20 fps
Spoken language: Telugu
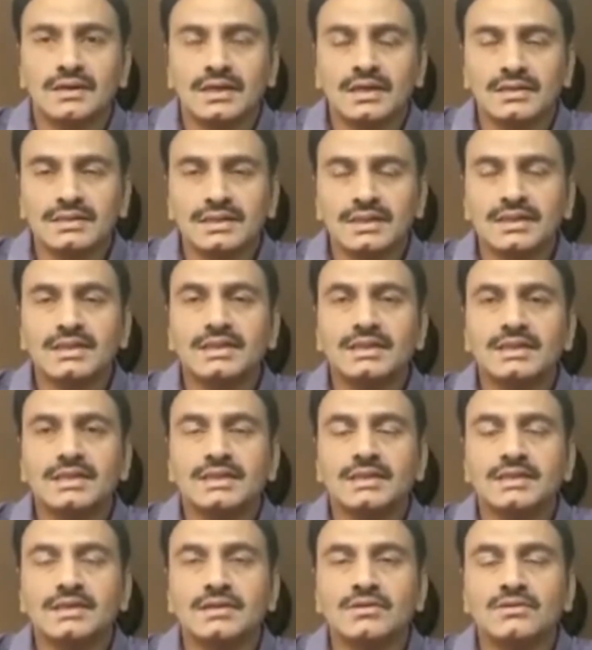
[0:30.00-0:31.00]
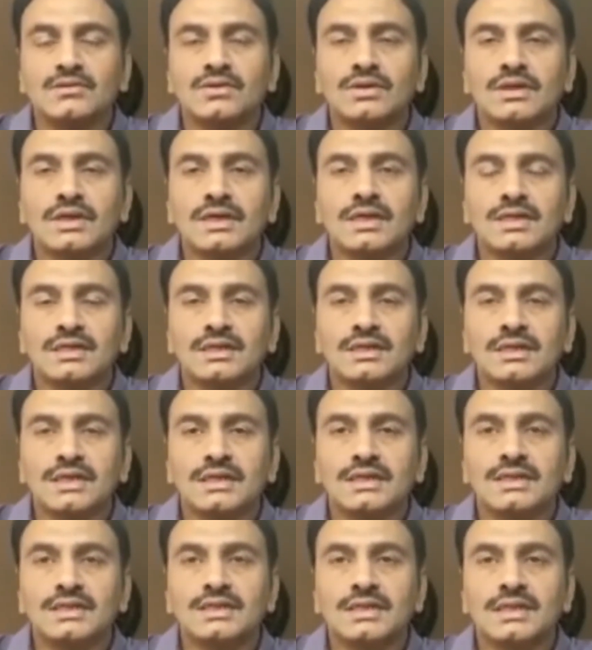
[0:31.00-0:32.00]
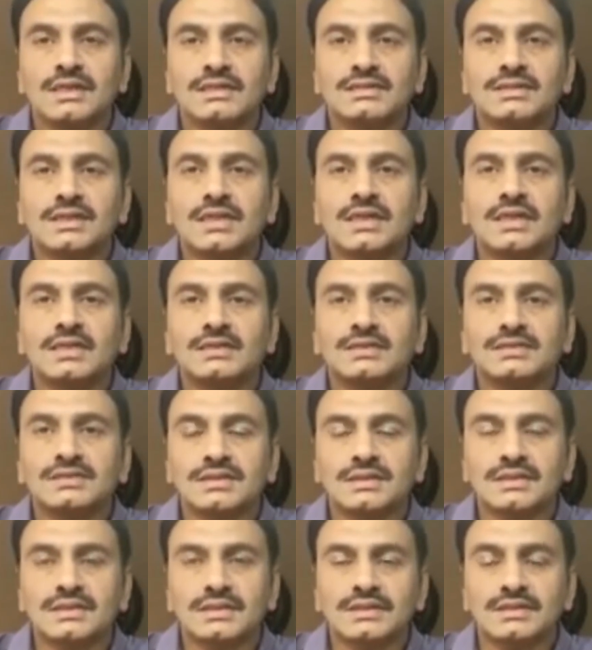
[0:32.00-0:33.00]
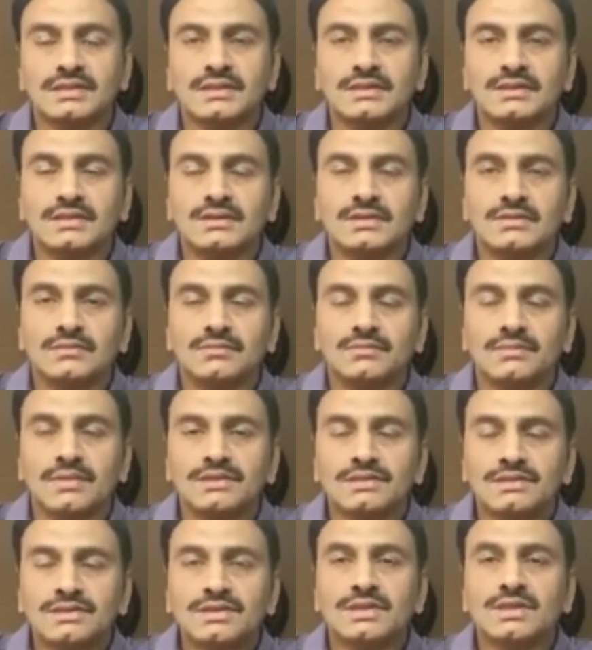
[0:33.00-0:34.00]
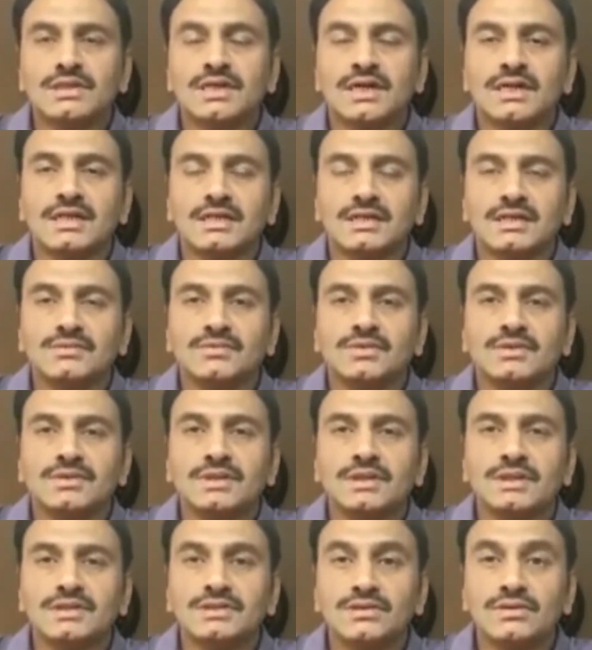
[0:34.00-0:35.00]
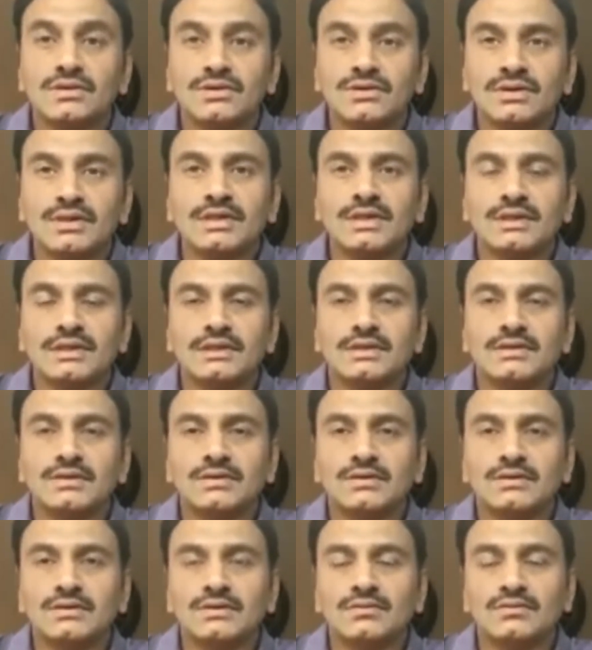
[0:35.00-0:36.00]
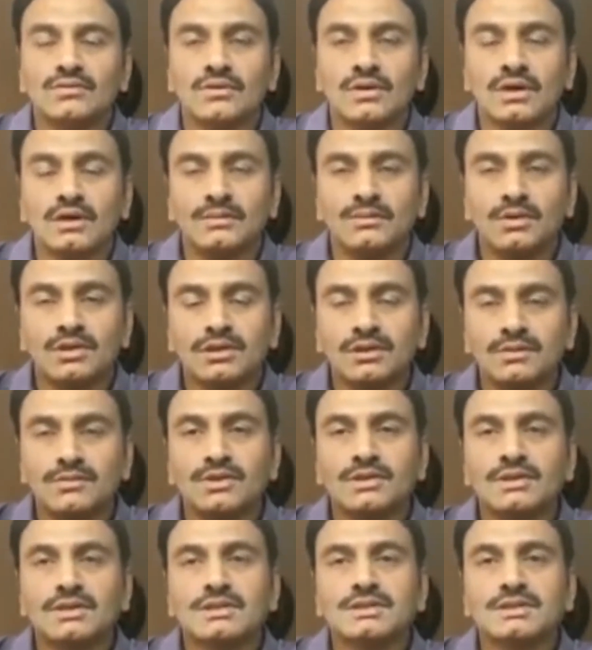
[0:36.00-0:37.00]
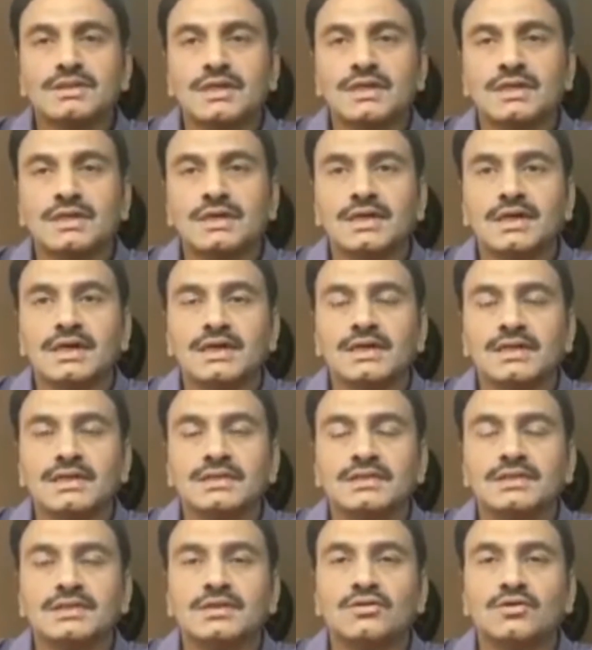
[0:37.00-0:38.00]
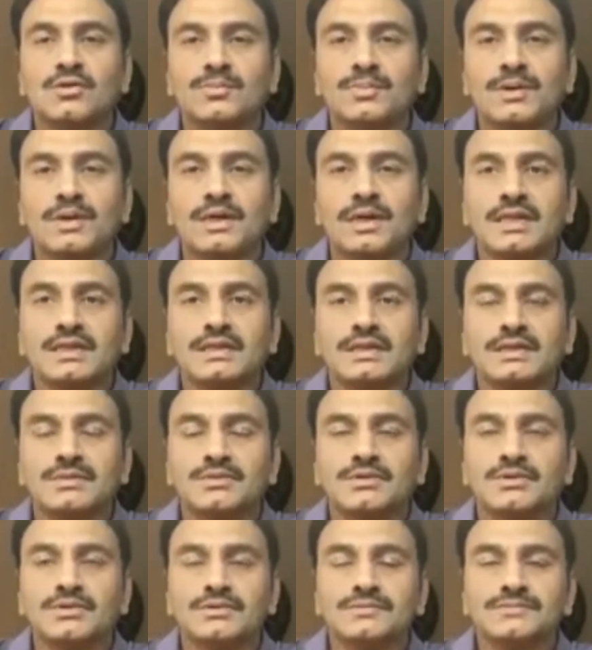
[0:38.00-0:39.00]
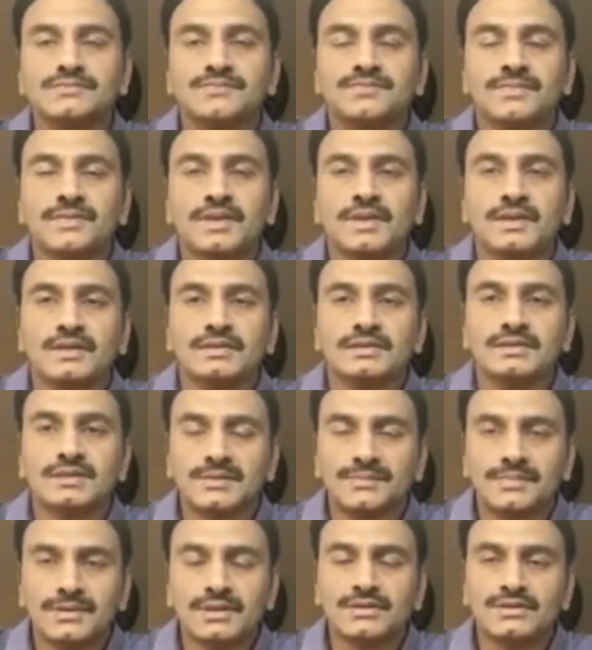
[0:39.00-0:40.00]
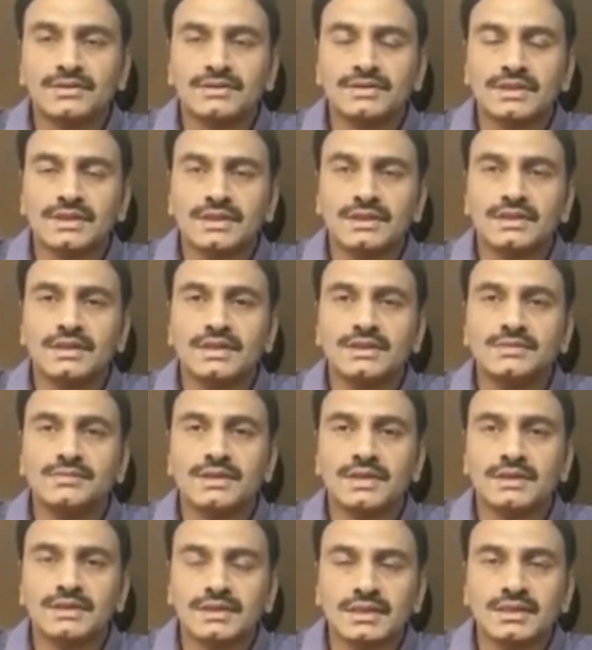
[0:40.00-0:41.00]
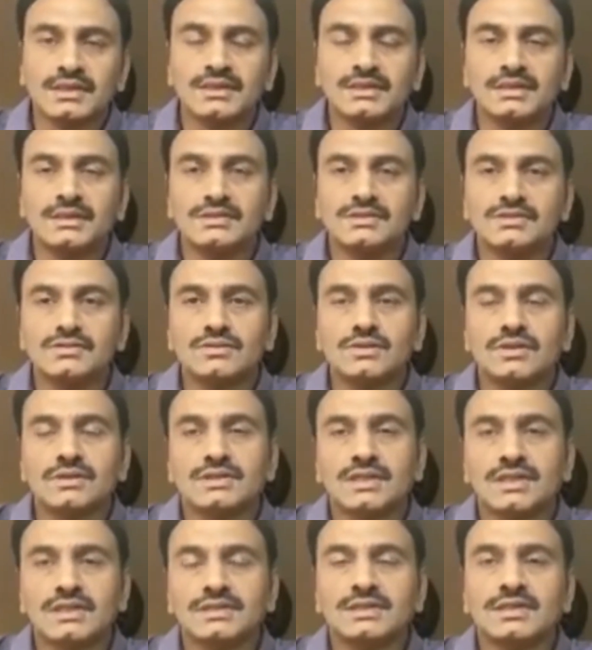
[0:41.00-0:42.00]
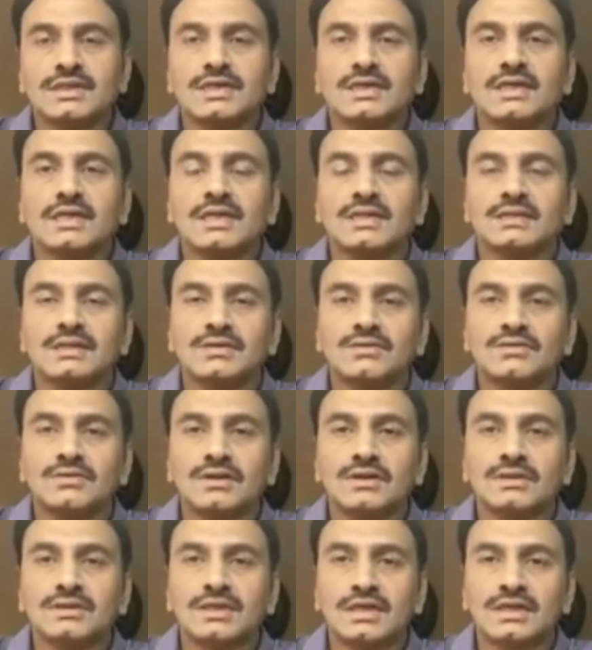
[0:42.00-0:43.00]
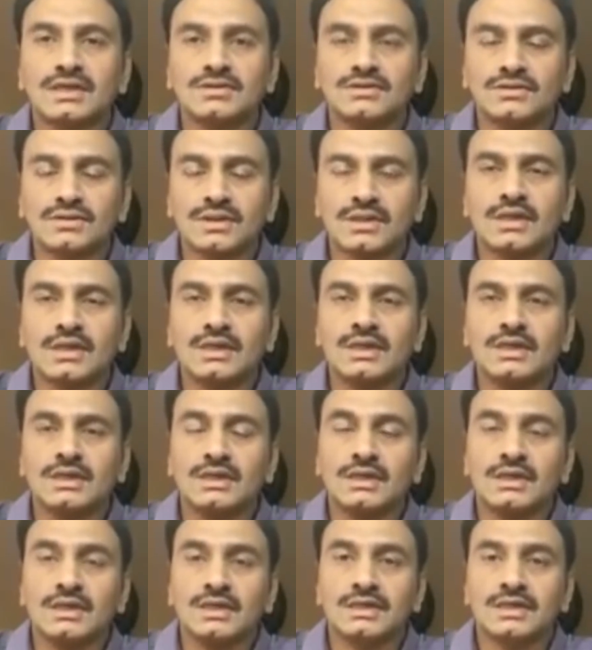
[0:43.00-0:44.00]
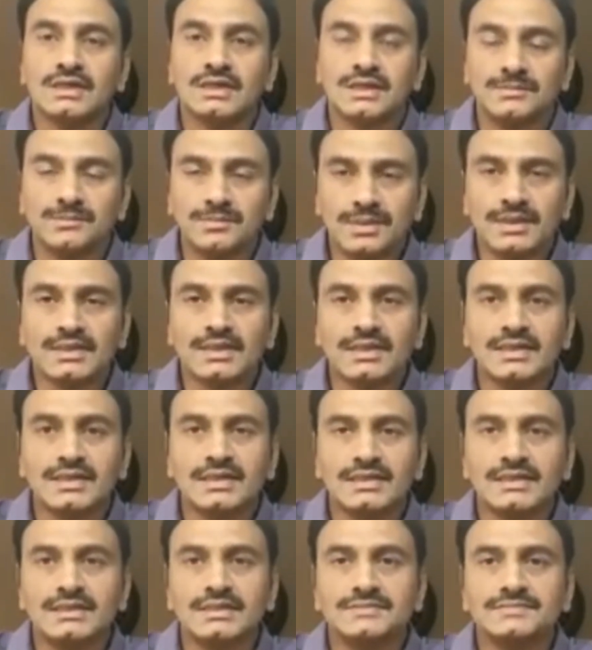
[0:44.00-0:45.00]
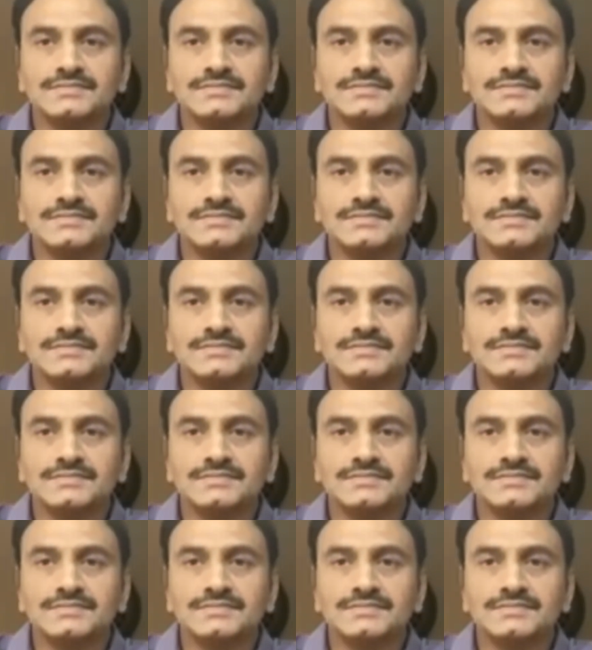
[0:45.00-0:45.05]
అందరికీ ఇల్లు ఉండాలి అని ఇళ్ల స్థలాలు ఇచ్చే మంచి కార్యక్రమం దేశంలోనే ఒక మొట్టమొదటిసారిగా ఇంత గొప్ప కార్యక్రమం చేపట్టడం జరిగింది అది మీ అందరికీ తెలుసు ఆ స్థల సేకరణ అంతా కూడా చాలా చోట్ల కంప్లీట్ అయినాయి